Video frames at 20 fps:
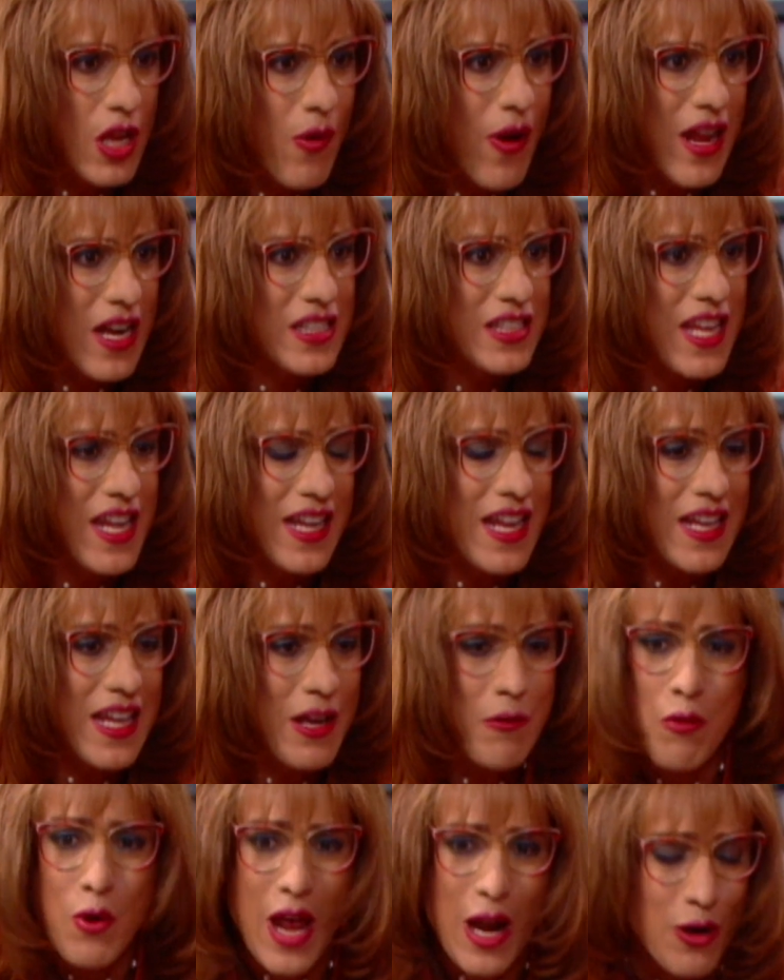deberes, tiene
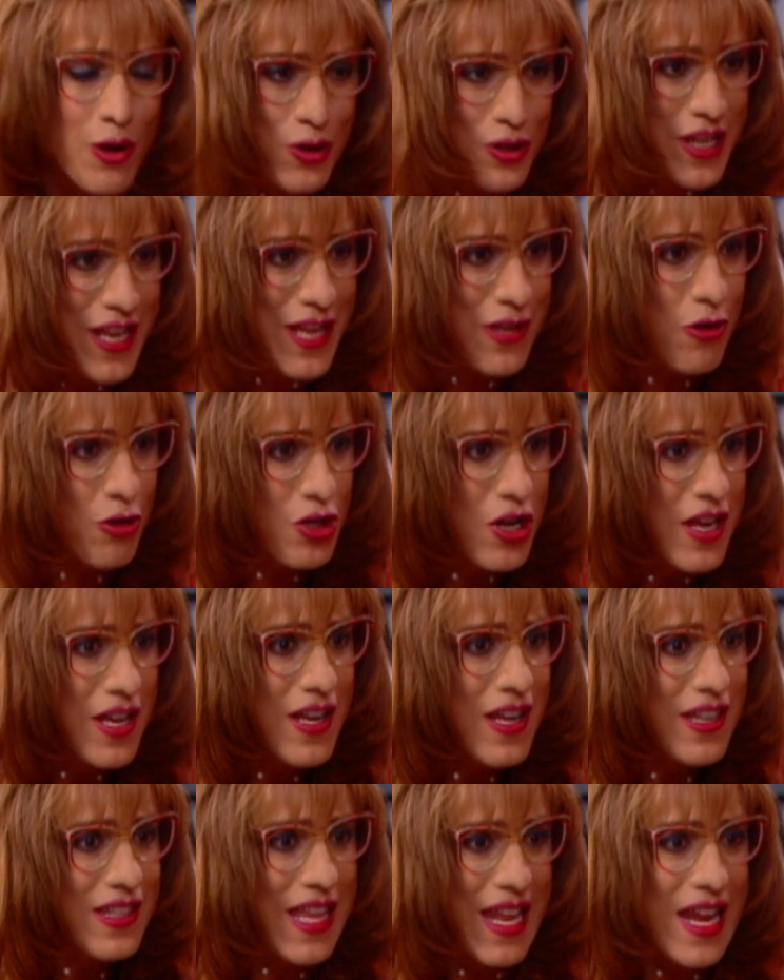que, cuidar a los niños,
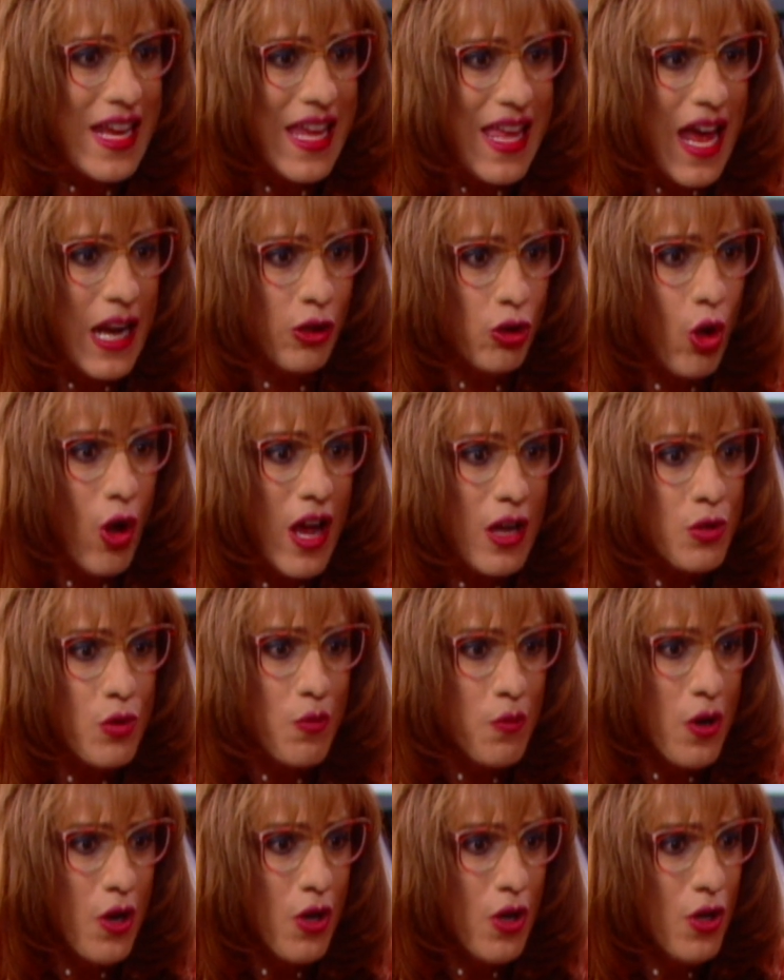tiene que dar toda su
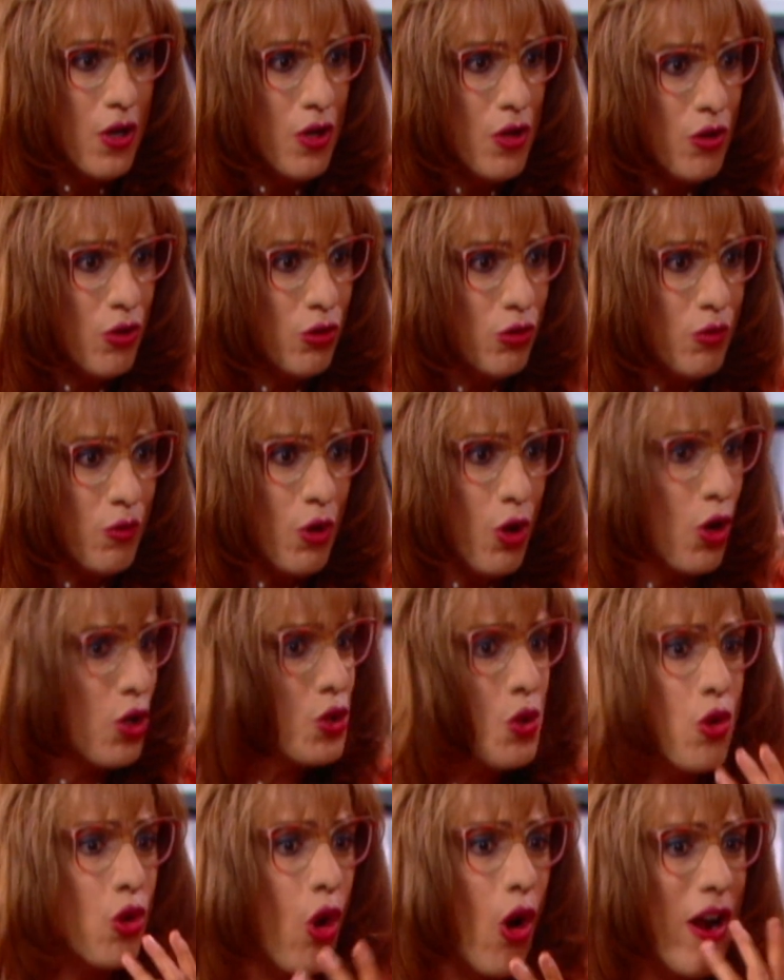por
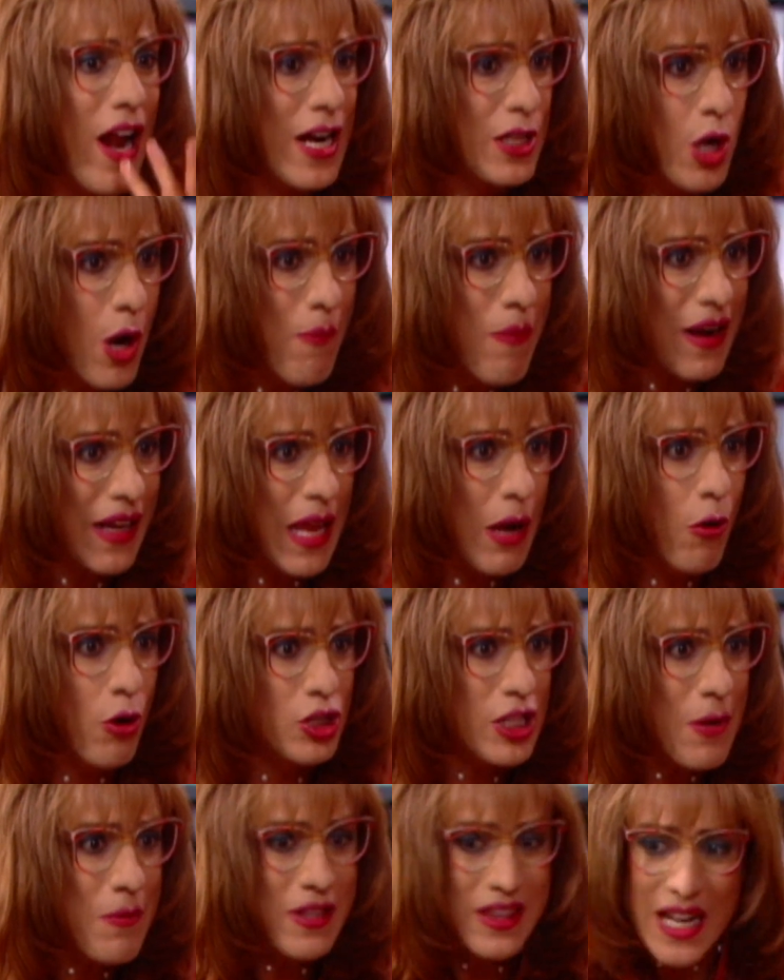su corazón para que
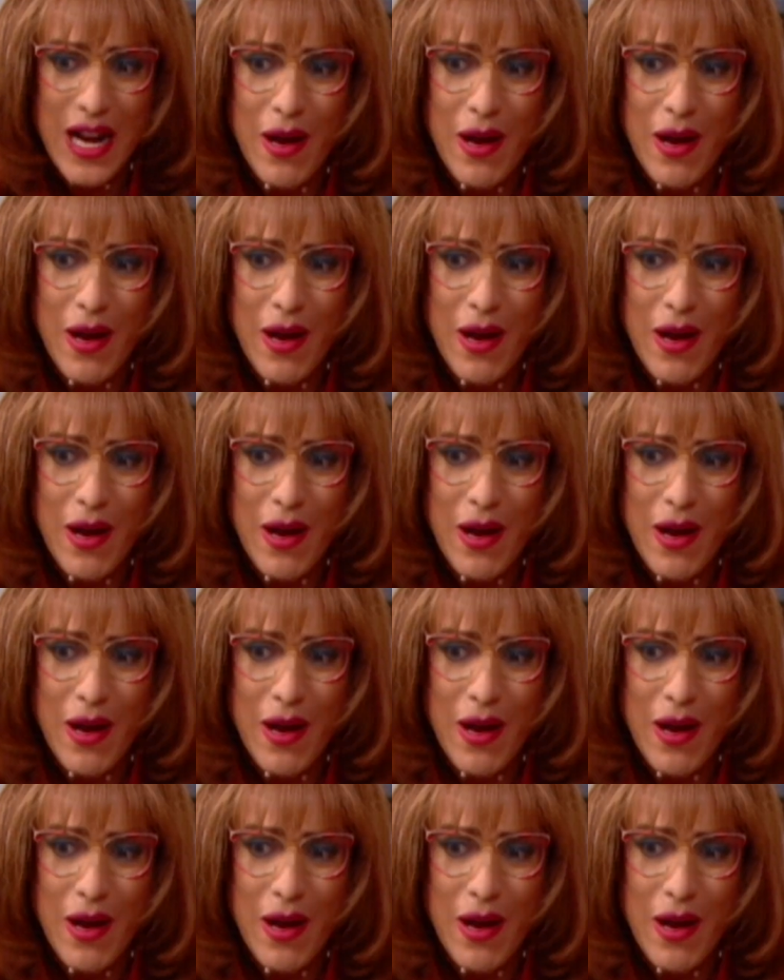vos también